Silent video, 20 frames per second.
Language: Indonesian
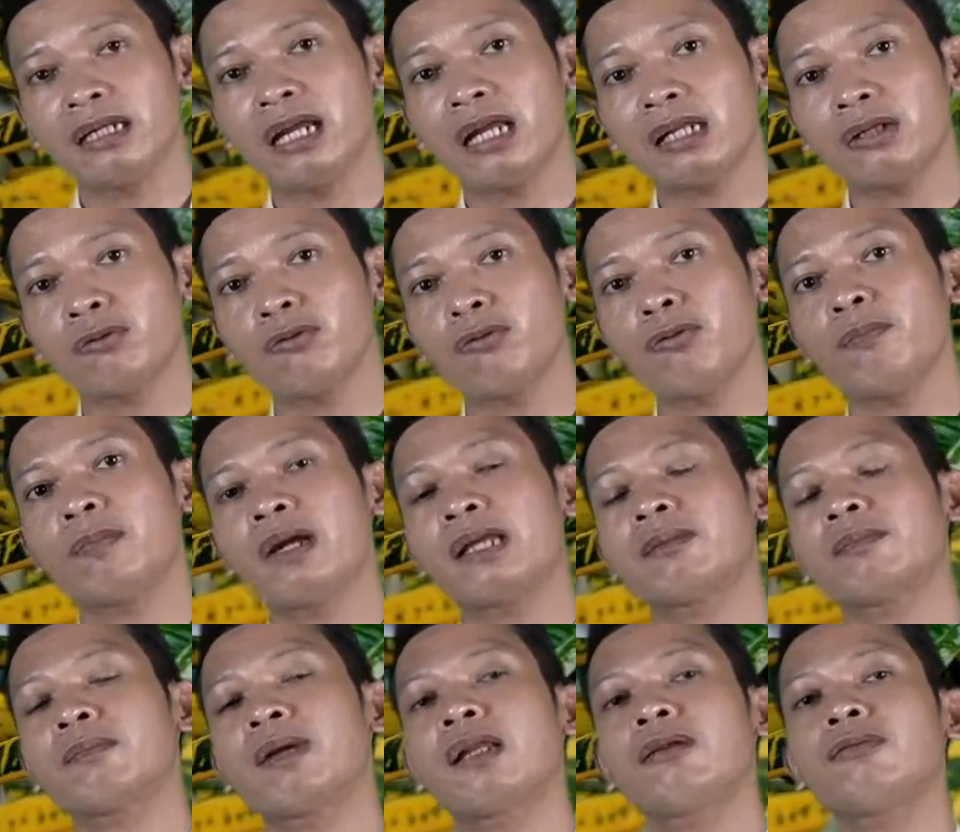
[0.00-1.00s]
dari
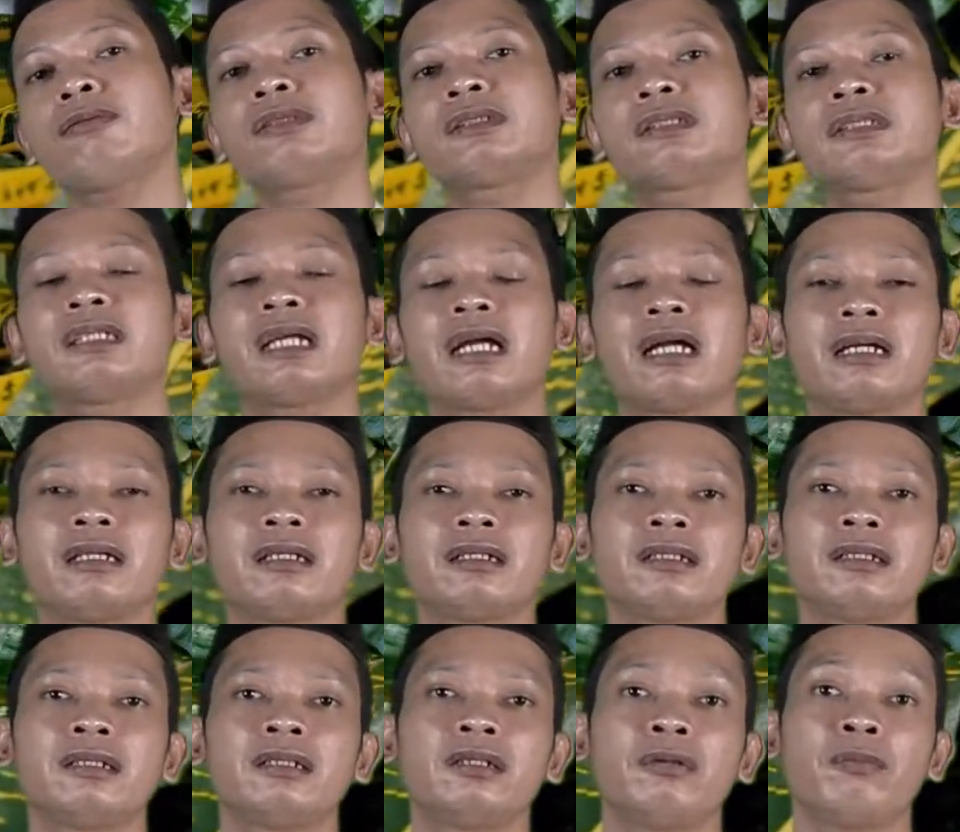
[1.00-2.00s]
umat manusia,
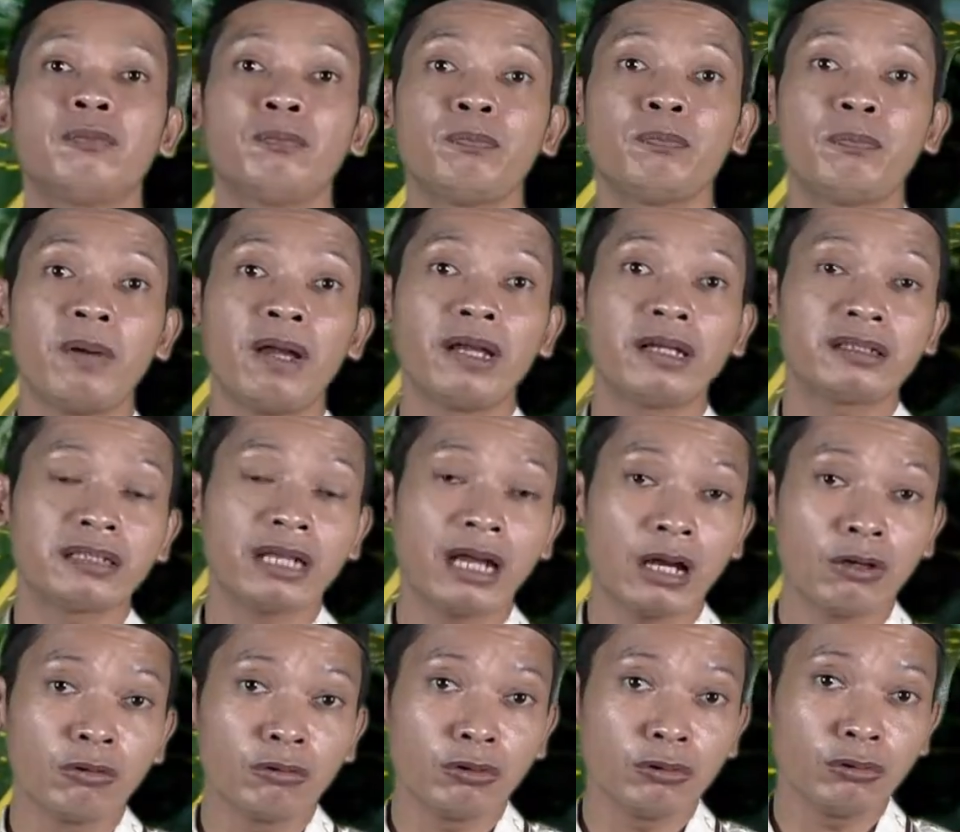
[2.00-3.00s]
baik
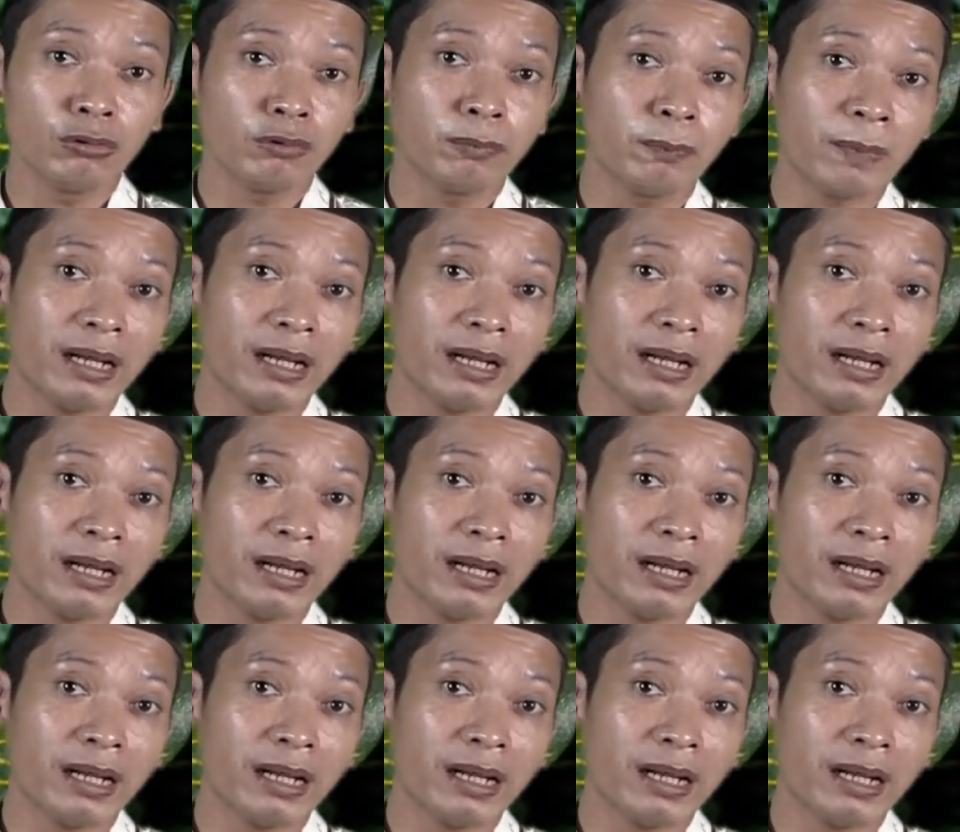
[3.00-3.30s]
dahulu